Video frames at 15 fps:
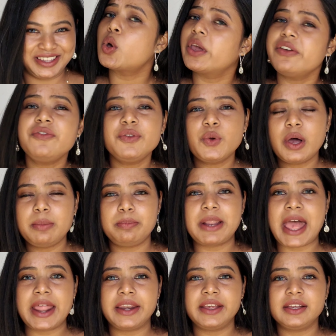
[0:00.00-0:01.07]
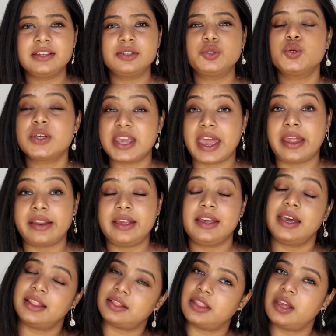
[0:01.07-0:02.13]
So if you are planning to carry
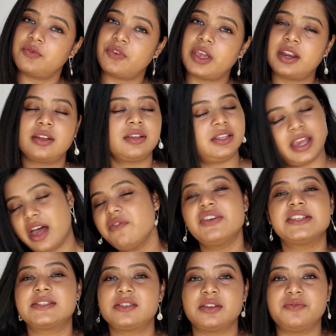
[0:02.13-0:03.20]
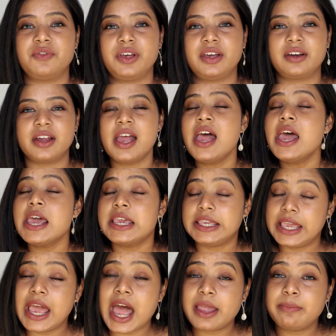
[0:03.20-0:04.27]
ethnic wear या western wear,
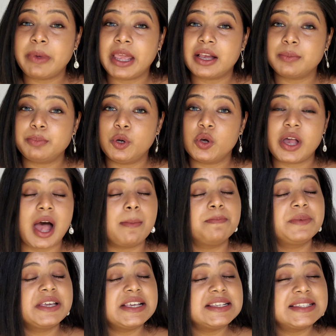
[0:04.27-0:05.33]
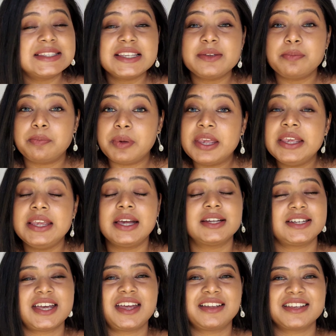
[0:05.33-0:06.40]
ये आई मेकअप लुक आप किसी भी
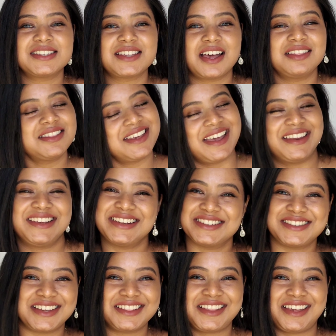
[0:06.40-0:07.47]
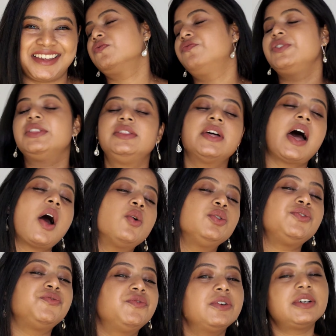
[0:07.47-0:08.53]
अटायर के साथ कैरी कर सकते हैं तो
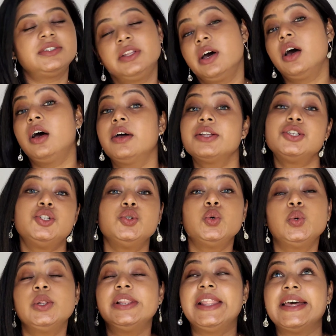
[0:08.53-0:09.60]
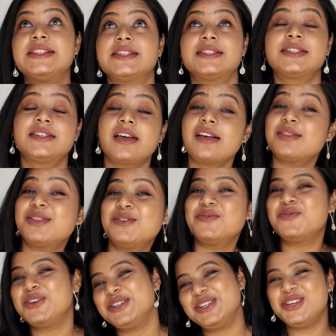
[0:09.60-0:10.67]
विदाउट फर्दर अ डू लेट स्टार्ट द
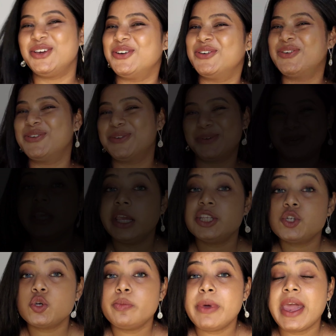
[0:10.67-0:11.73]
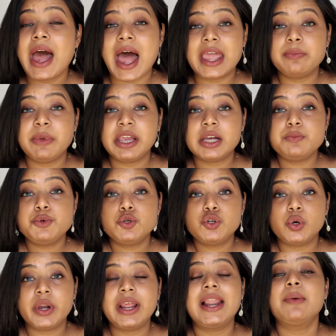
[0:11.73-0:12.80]
वीडियो ये जो मैं आई मेकअप
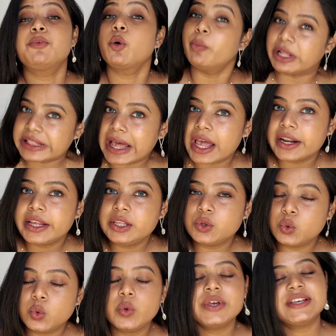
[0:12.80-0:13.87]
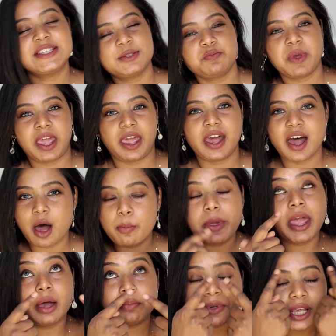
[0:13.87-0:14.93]
ट्यूटोरियल आपको बता रही हूँ इसमें
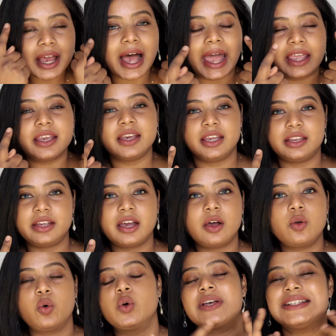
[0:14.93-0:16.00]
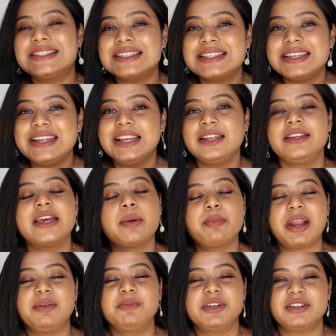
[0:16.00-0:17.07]
हमें अपने आई एरिया को कंसील या
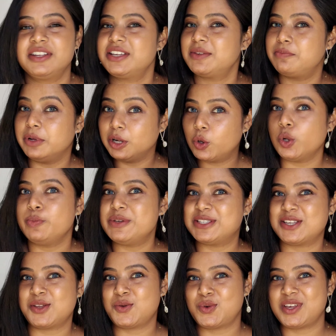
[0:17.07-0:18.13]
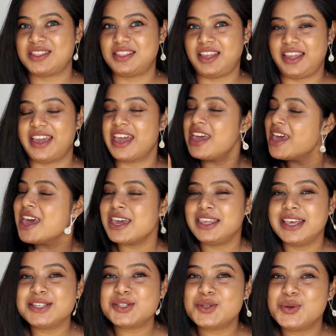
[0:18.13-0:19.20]
प्राइम करने की बिल्कुल भी ज़रूरत नहीं है
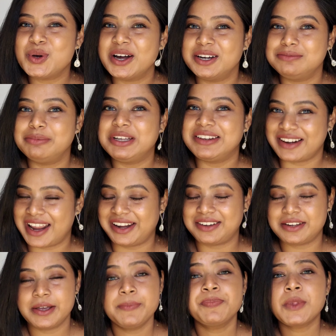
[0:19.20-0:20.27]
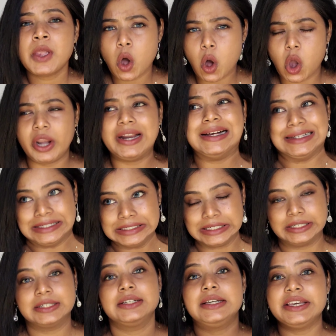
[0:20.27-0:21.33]
येस यू हर्ड मी राइट और
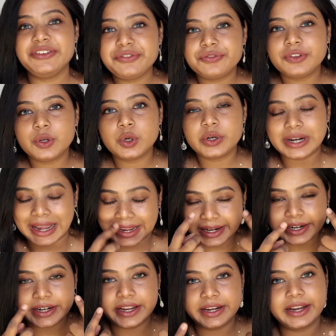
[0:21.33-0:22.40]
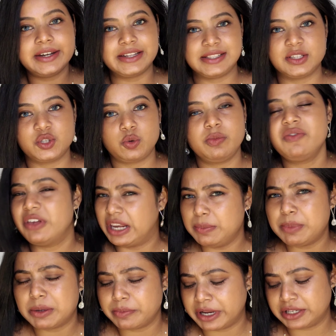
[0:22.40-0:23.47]
अगर इफ़ योर आईलिड एरिया टेंस टू बी
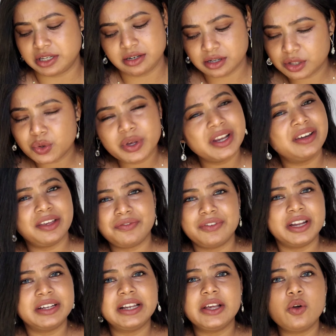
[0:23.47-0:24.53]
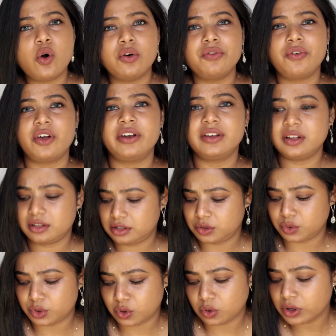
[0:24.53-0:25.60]
वेरी पिगमेंटेड यू कैन डेफिनेटली गो फॉर अ
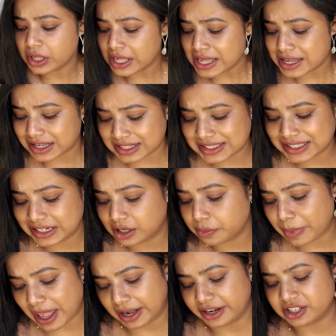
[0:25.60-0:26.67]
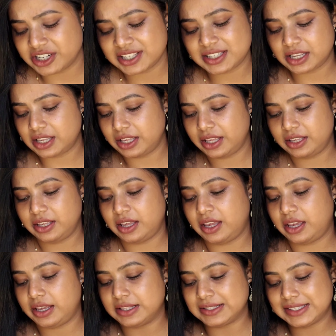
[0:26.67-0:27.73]
यू नो कंसीलर पैलेट जैसे कि
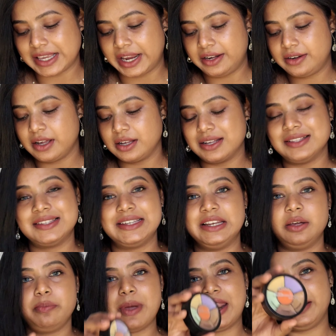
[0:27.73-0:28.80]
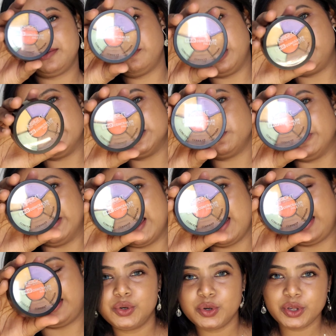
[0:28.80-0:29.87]
ये इनसाइड का कंसीलर पैलेट मेरे पास पड़ा
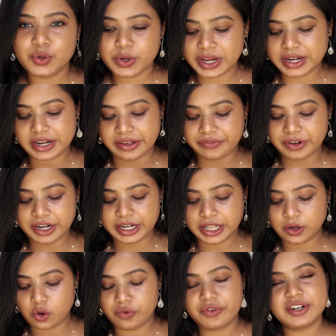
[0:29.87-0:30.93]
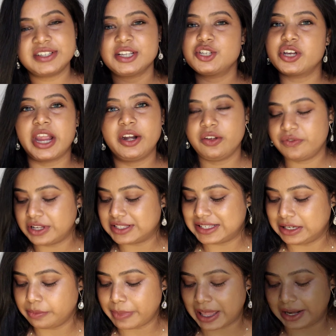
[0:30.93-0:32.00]
है यू नो यू कैन डेफिनेटली गो फॉर सच काइंड ऑफ
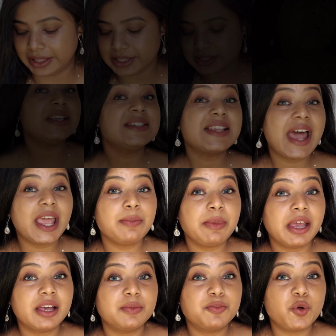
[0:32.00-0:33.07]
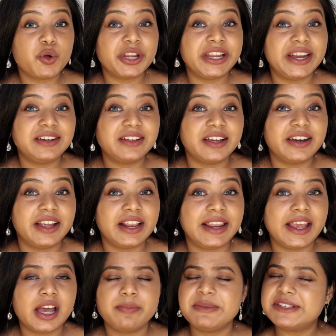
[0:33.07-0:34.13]
कंसीलर पैलेट तो इस आई मेकअप को क्रिएट करने के
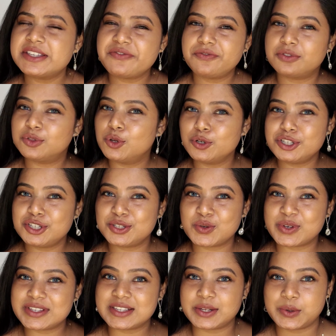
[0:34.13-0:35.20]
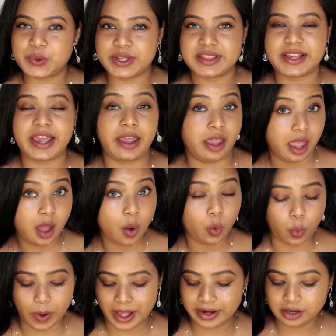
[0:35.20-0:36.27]
लिए हमें सिर्फ दो चीज़ों की ज़रूरत है
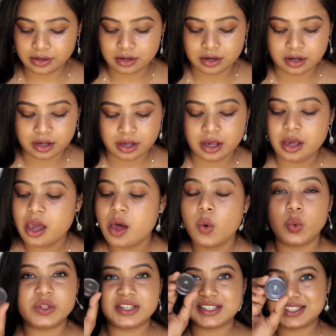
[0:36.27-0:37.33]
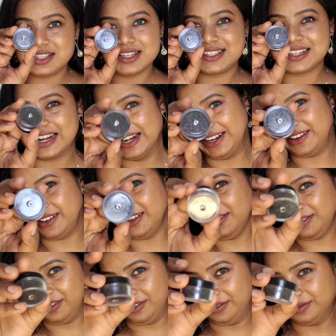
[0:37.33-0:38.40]
वन विच इज़ दिस ग्लिटर